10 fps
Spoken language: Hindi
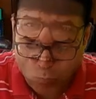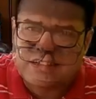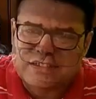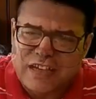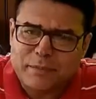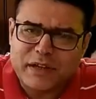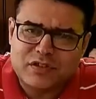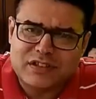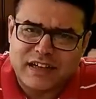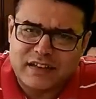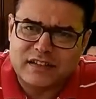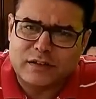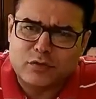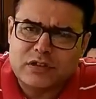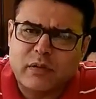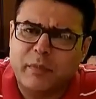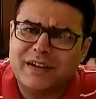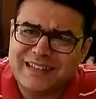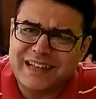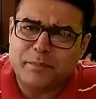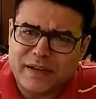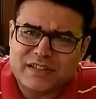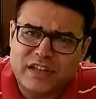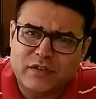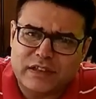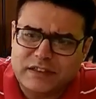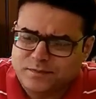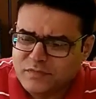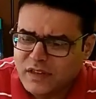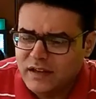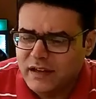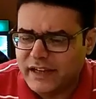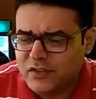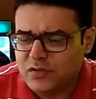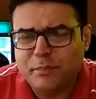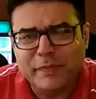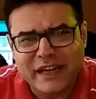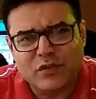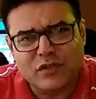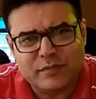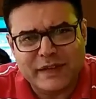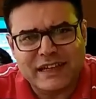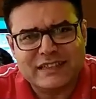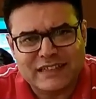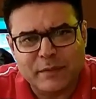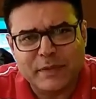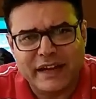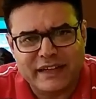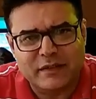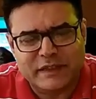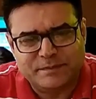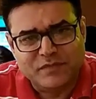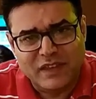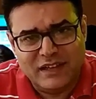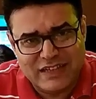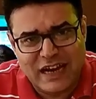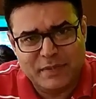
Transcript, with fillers: चाप का जो स्टार्टर था उससे मैं बहुत ज़्यादा इंप्रेस नहीं हुआ था लेकिन जो मेन कोर्स में इनका चाप का आइटम है चाप